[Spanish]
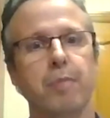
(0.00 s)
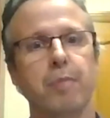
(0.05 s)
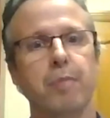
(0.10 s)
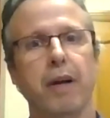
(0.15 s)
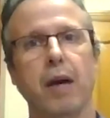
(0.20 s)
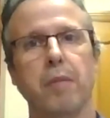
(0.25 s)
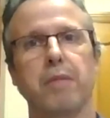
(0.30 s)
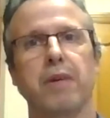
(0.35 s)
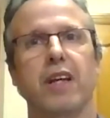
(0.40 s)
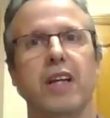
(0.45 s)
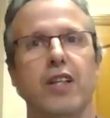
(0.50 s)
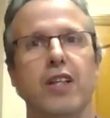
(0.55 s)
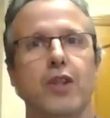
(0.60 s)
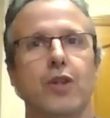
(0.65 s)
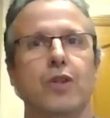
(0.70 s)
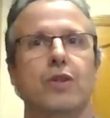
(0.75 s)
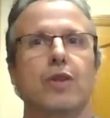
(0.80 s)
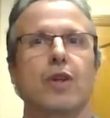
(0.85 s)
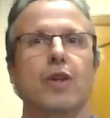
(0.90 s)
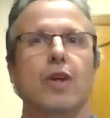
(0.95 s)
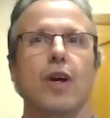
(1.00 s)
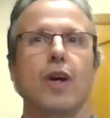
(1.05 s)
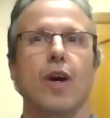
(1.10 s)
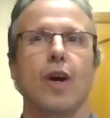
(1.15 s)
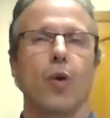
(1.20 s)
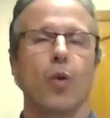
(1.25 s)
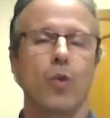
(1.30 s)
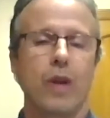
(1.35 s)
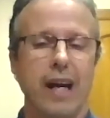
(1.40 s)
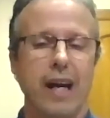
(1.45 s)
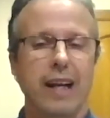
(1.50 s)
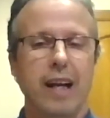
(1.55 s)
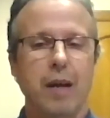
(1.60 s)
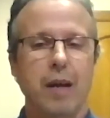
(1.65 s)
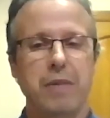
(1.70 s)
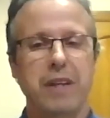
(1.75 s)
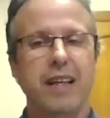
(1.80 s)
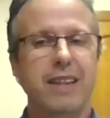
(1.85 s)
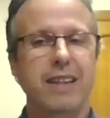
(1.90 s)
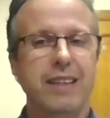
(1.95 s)
Para mí es una
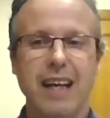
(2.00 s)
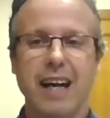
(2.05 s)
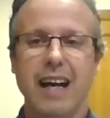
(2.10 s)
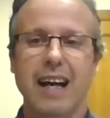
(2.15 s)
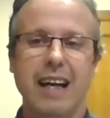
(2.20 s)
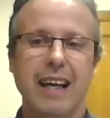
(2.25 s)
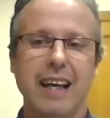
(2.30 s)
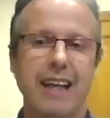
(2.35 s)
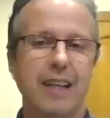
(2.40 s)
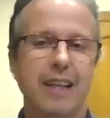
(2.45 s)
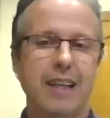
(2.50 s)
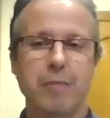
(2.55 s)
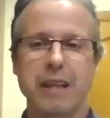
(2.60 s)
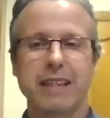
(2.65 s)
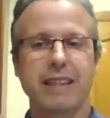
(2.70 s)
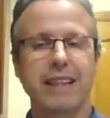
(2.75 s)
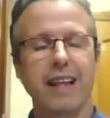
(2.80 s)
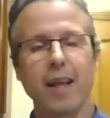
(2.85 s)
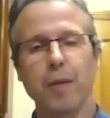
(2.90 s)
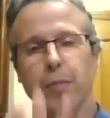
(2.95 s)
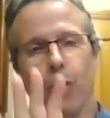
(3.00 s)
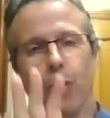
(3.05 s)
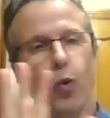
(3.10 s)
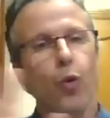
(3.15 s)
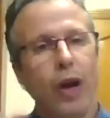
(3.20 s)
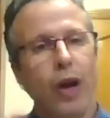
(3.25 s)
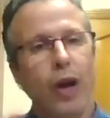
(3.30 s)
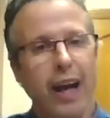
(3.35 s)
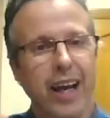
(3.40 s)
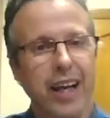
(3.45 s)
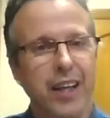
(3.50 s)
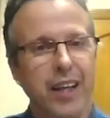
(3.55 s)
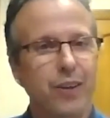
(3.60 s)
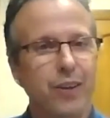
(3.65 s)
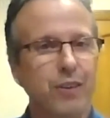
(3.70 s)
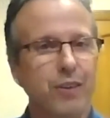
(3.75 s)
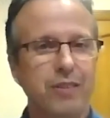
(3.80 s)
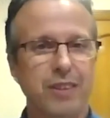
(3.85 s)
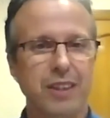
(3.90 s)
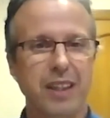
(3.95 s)
herramienta inventada por un
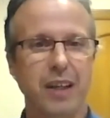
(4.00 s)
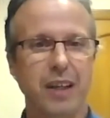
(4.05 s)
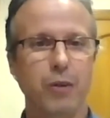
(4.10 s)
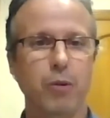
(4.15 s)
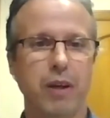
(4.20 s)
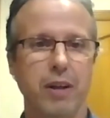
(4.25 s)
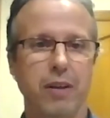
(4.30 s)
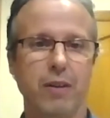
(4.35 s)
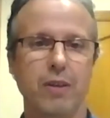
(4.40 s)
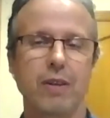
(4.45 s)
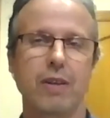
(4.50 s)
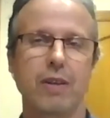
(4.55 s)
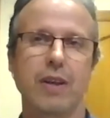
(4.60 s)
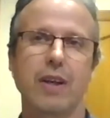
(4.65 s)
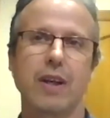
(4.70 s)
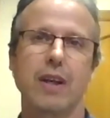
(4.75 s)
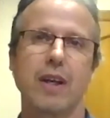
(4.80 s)
genio, ¿de acuerdo?